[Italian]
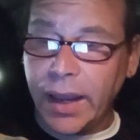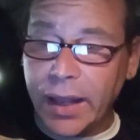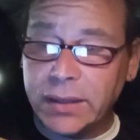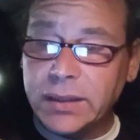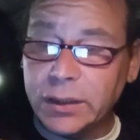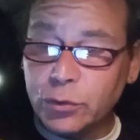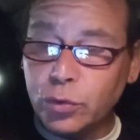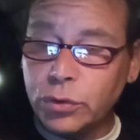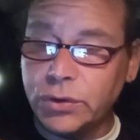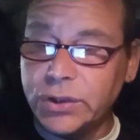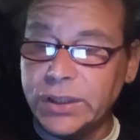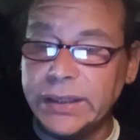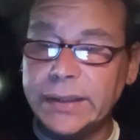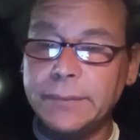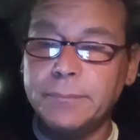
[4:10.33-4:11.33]
E tra
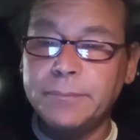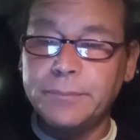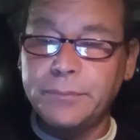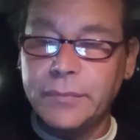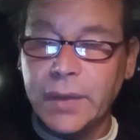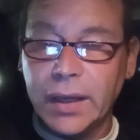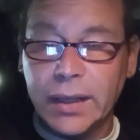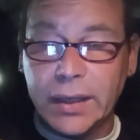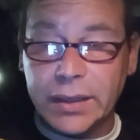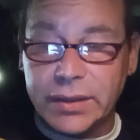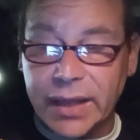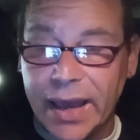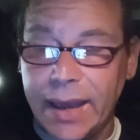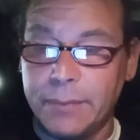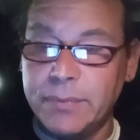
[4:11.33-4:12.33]
tutti i
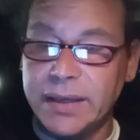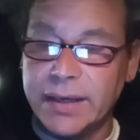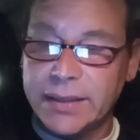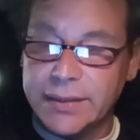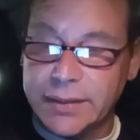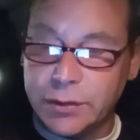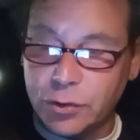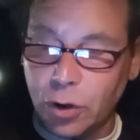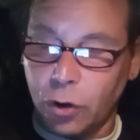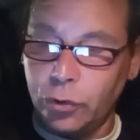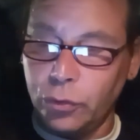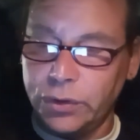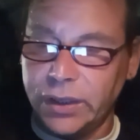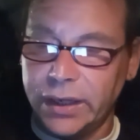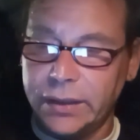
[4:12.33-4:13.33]
temi che si
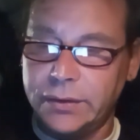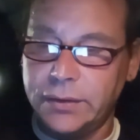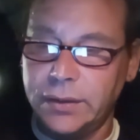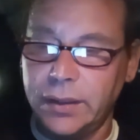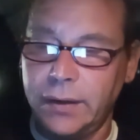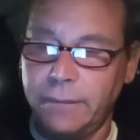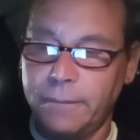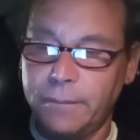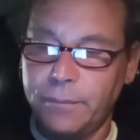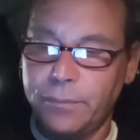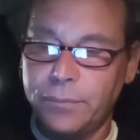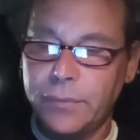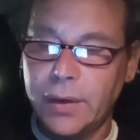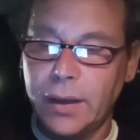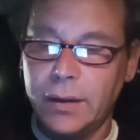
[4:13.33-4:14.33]
sono detti,
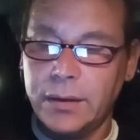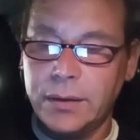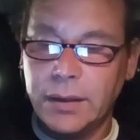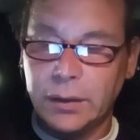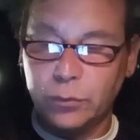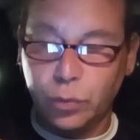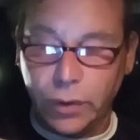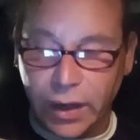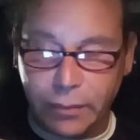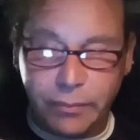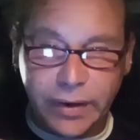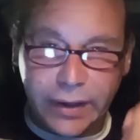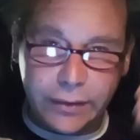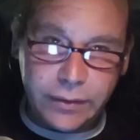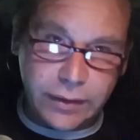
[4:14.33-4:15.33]

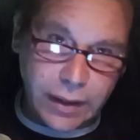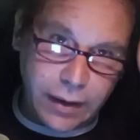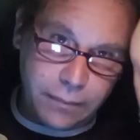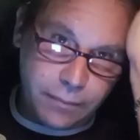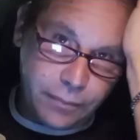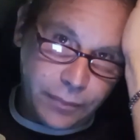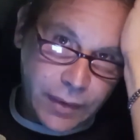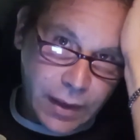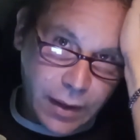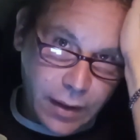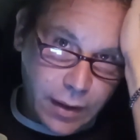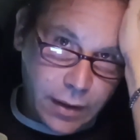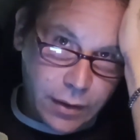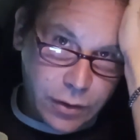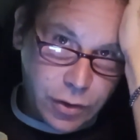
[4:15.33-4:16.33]
naturalmente
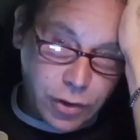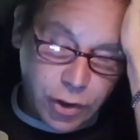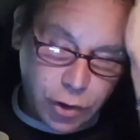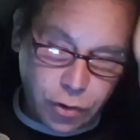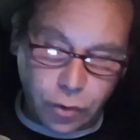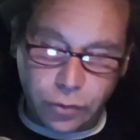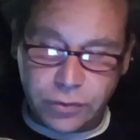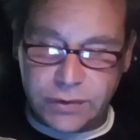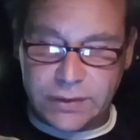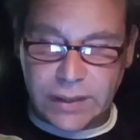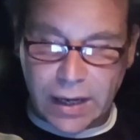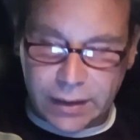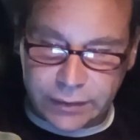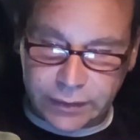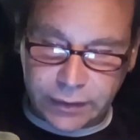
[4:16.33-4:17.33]
ci sono
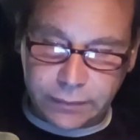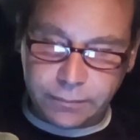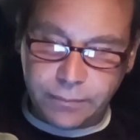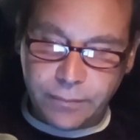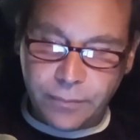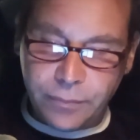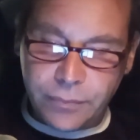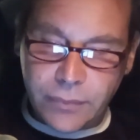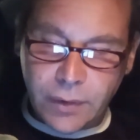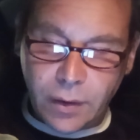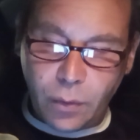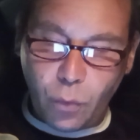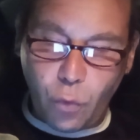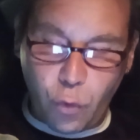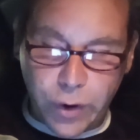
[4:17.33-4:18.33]
stati
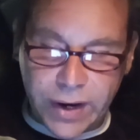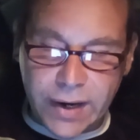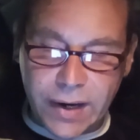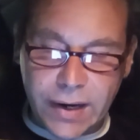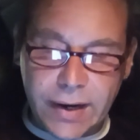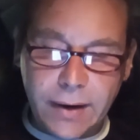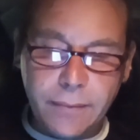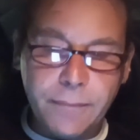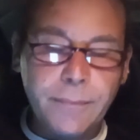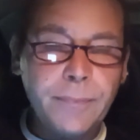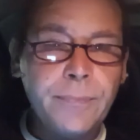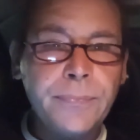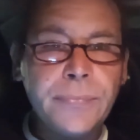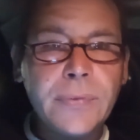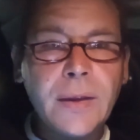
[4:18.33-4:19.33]
quelli
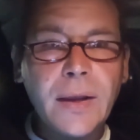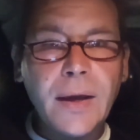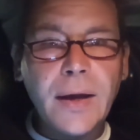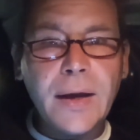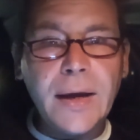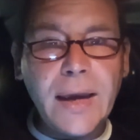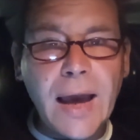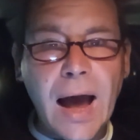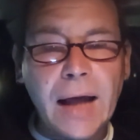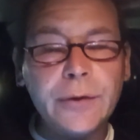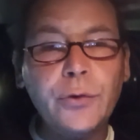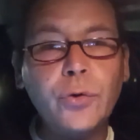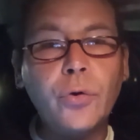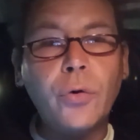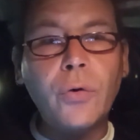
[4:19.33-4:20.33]
che
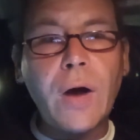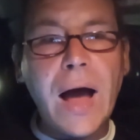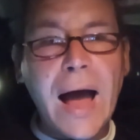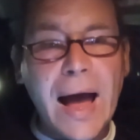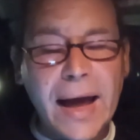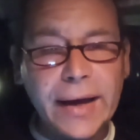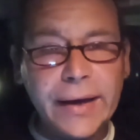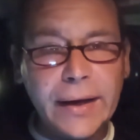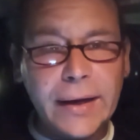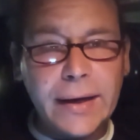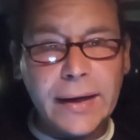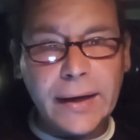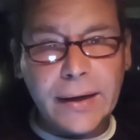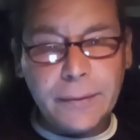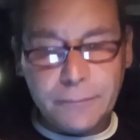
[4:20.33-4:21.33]
hanno
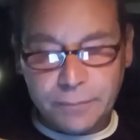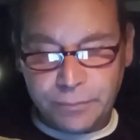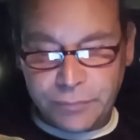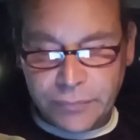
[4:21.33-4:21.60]
anche